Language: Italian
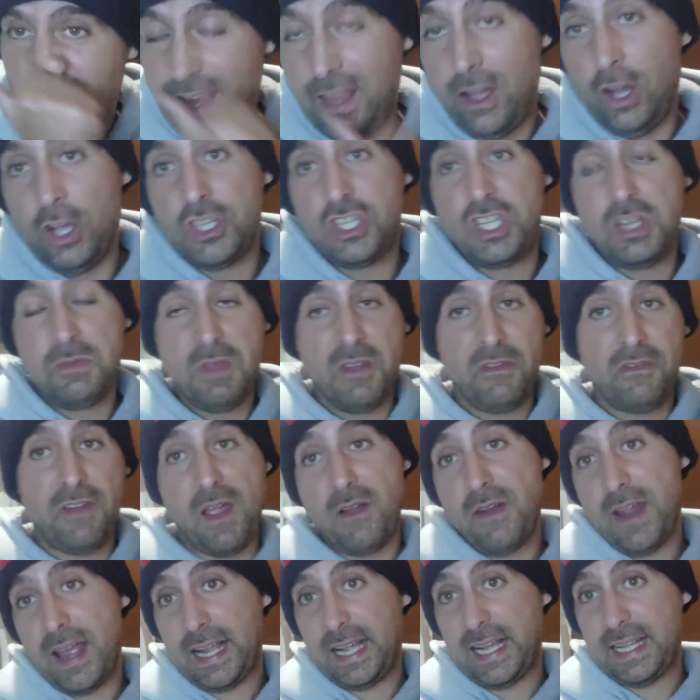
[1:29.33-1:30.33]
E oggi mi
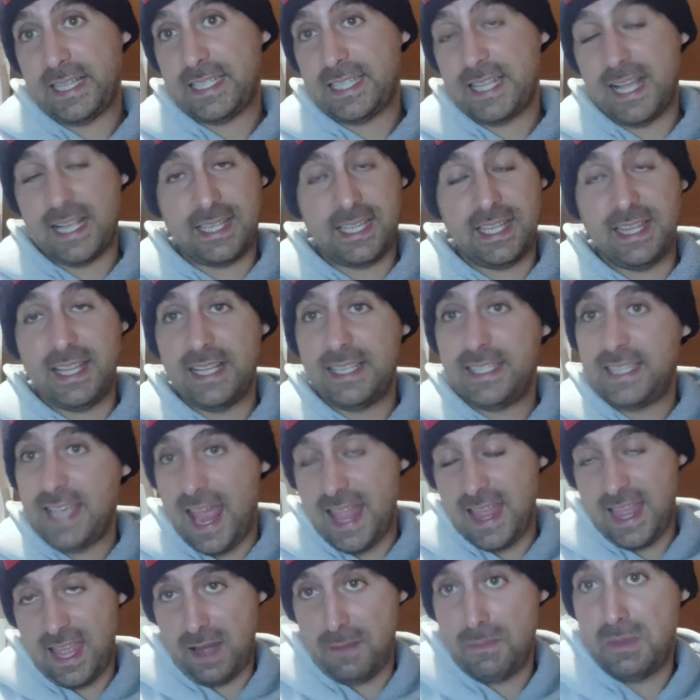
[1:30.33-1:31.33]
fai una cazzata del
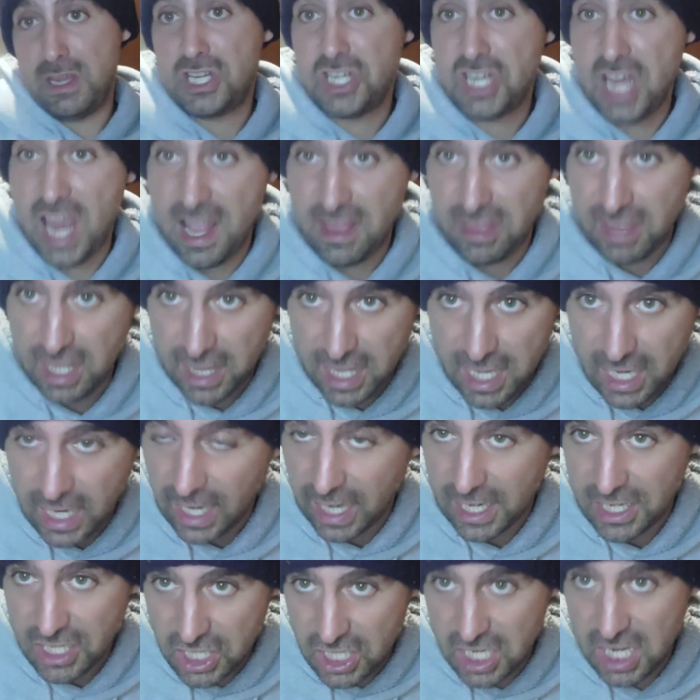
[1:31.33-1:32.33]
genere, mi scendi di
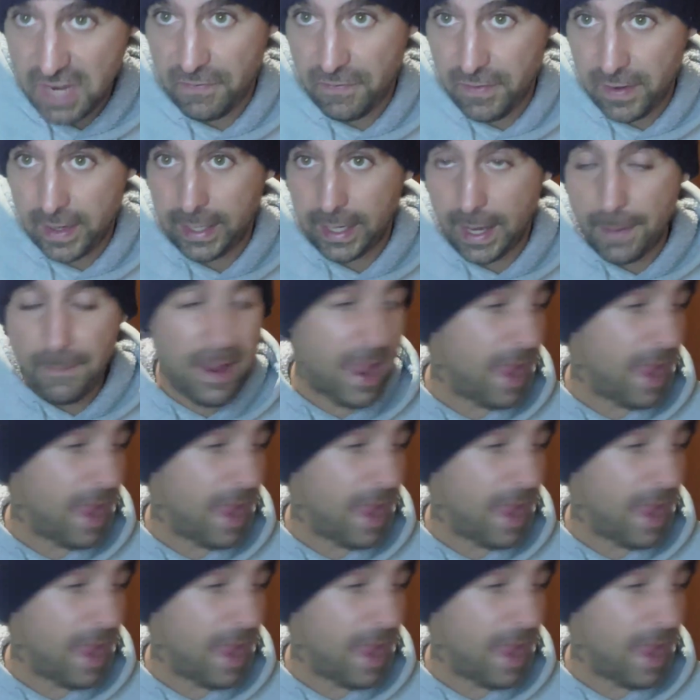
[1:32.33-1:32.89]
classifica.